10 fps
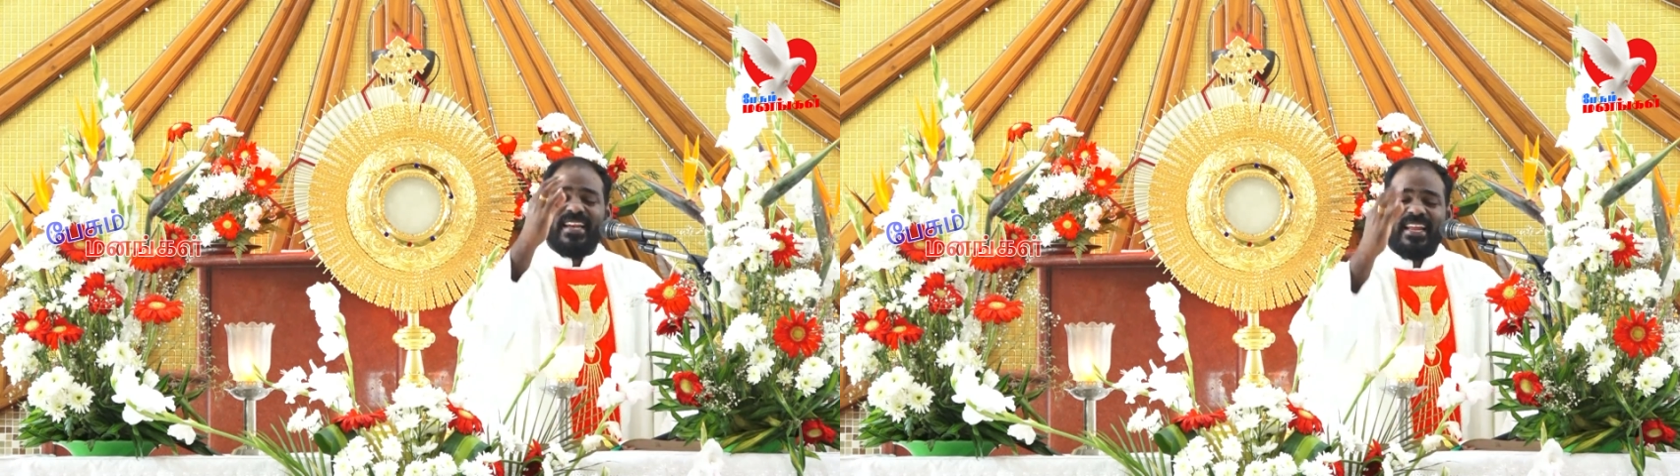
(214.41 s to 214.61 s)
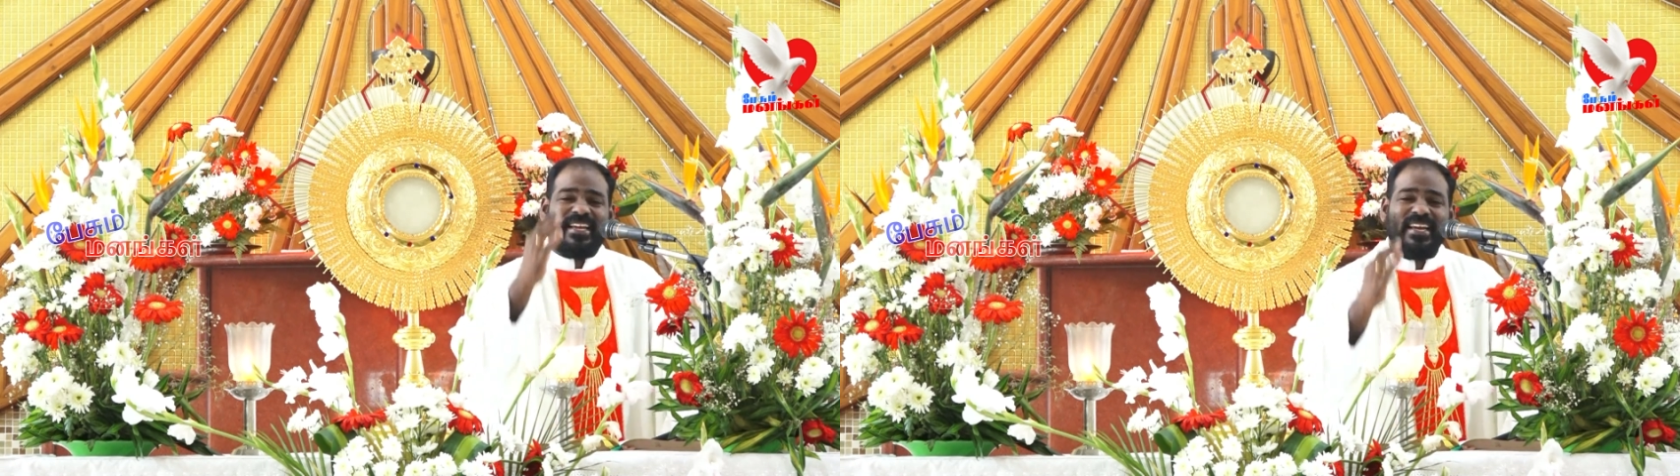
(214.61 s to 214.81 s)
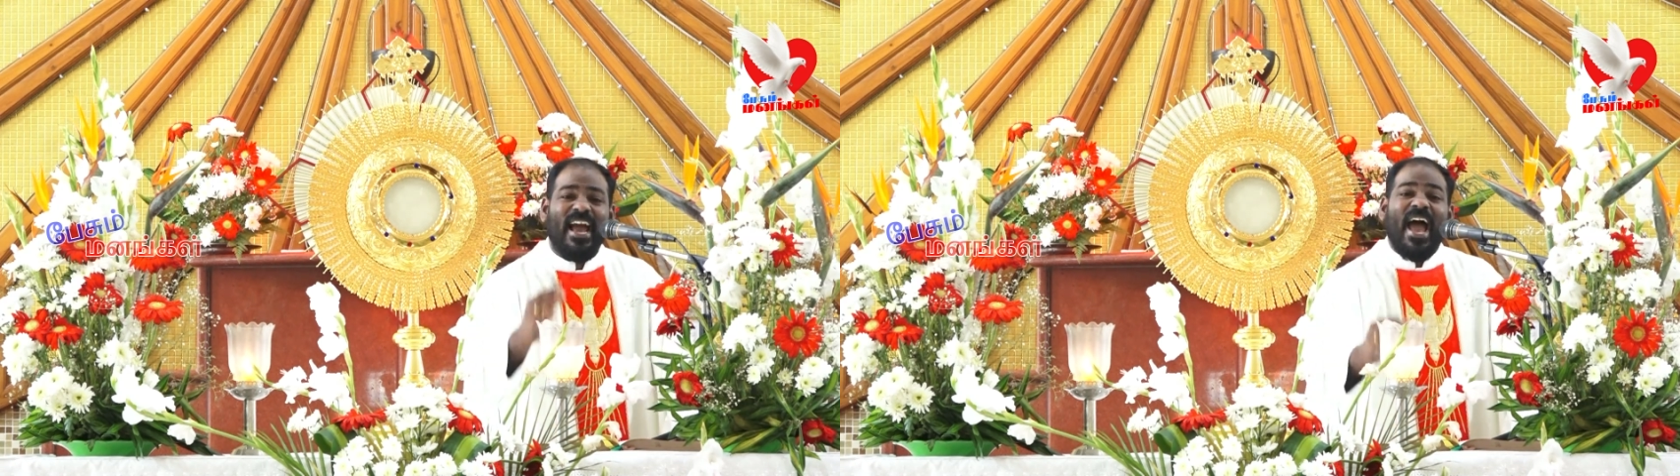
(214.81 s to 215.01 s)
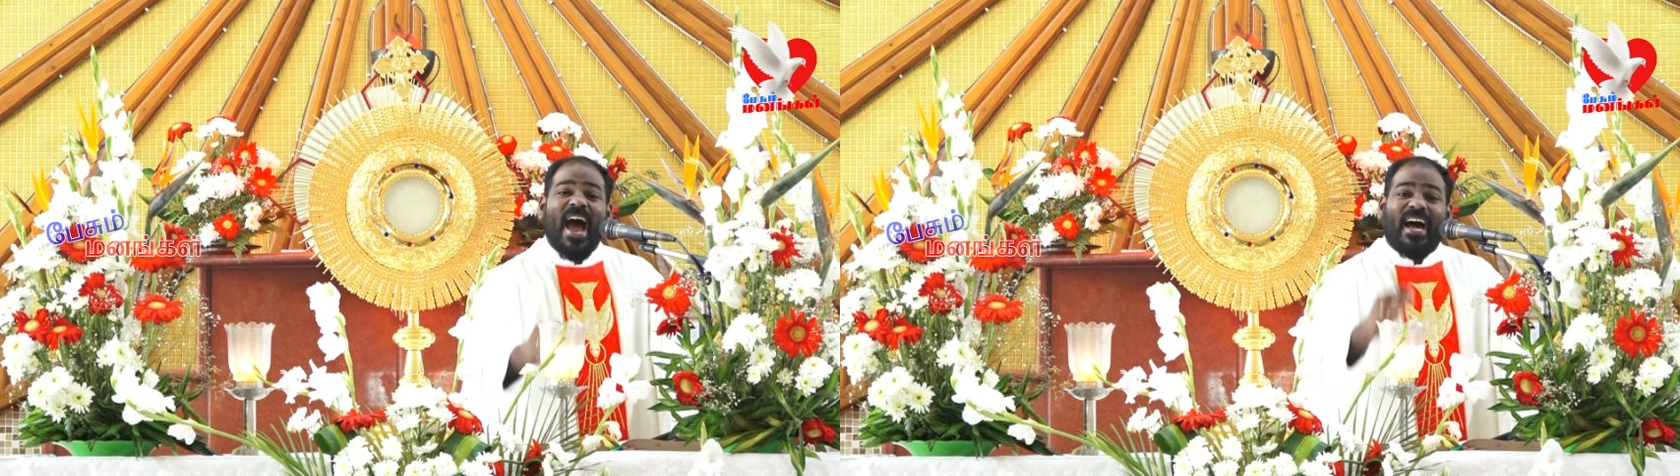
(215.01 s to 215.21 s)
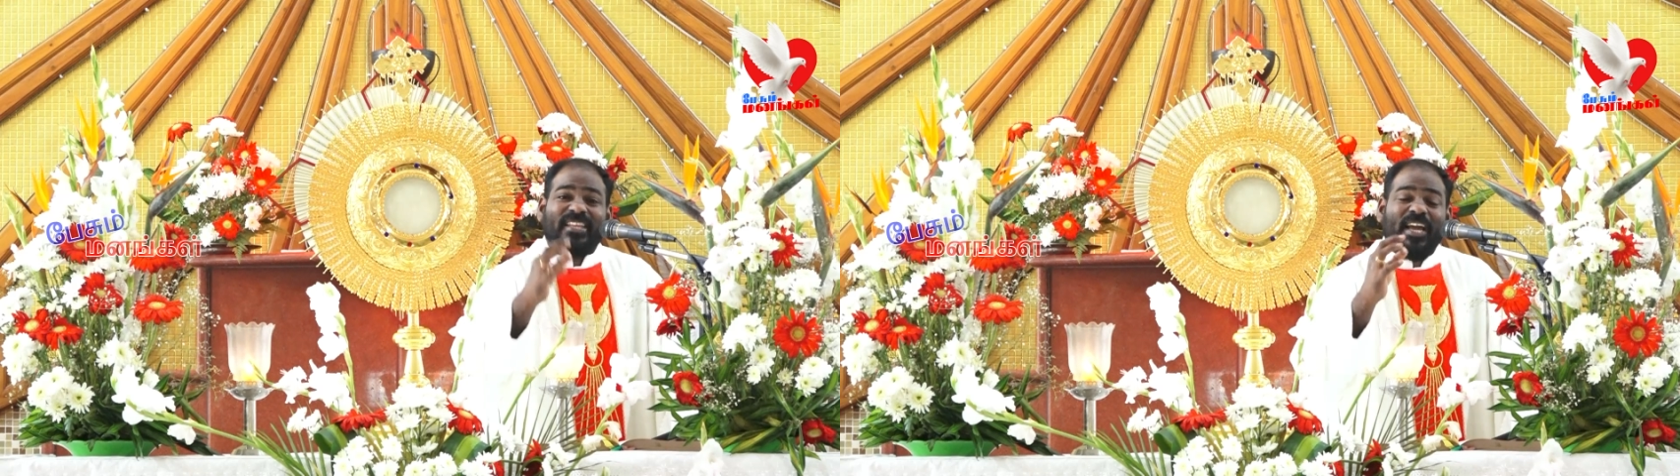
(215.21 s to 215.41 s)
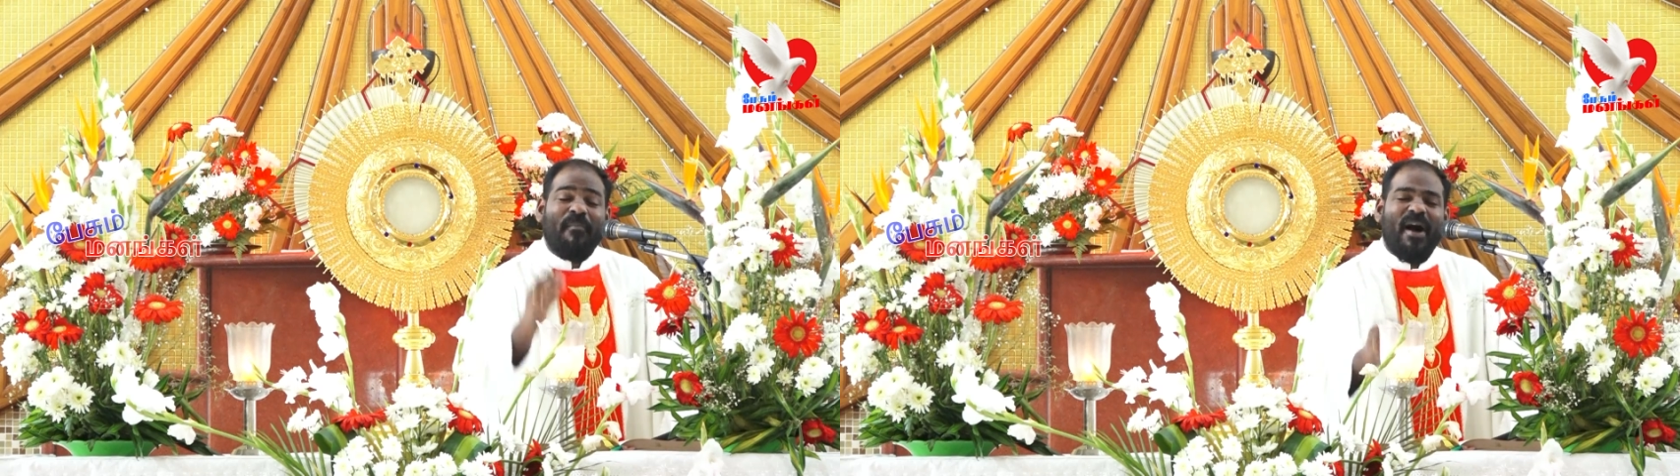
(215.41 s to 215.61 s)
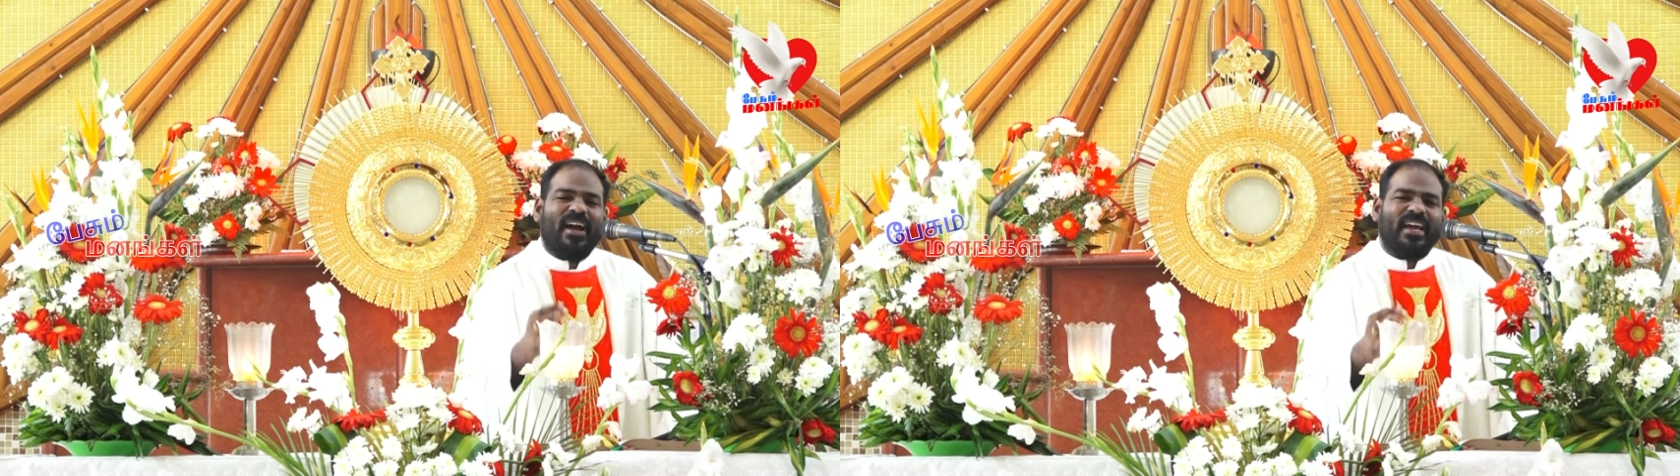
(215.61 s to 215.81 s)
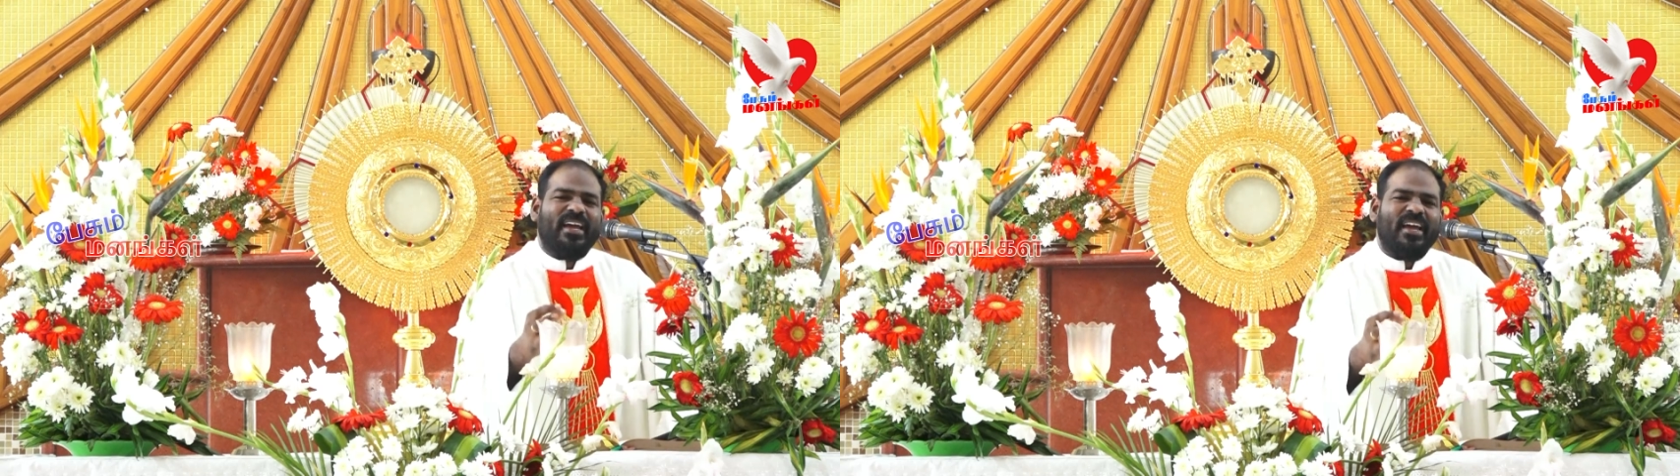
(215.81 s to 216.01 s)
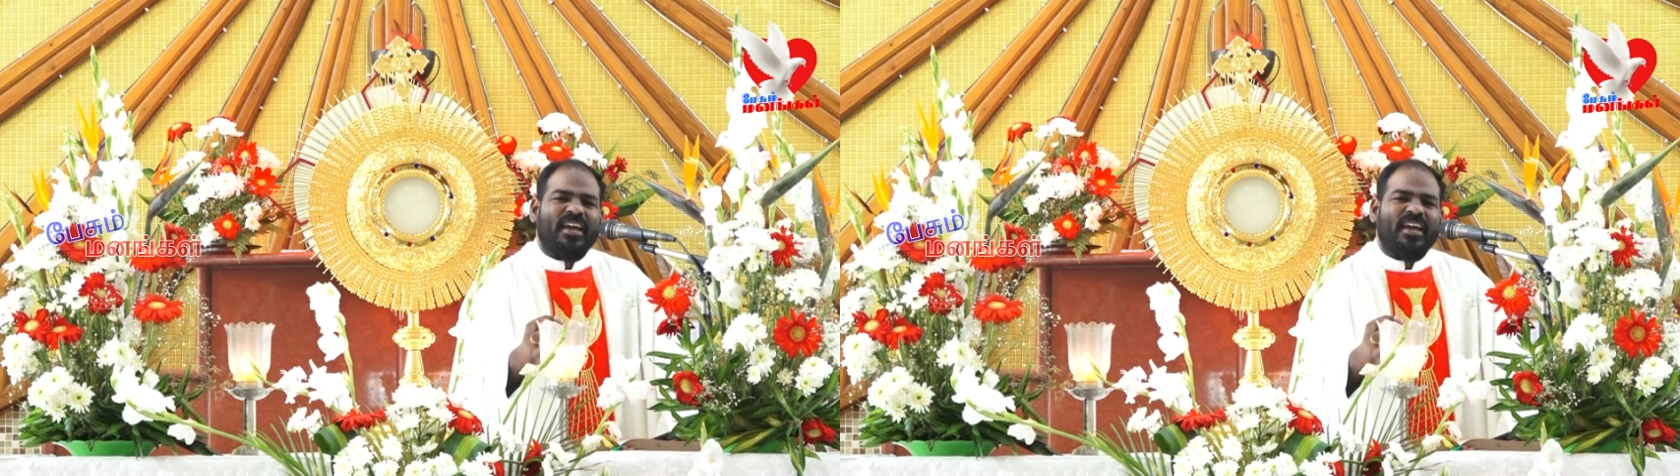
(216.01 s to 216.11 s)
இன்றைக்கு அதிகமாக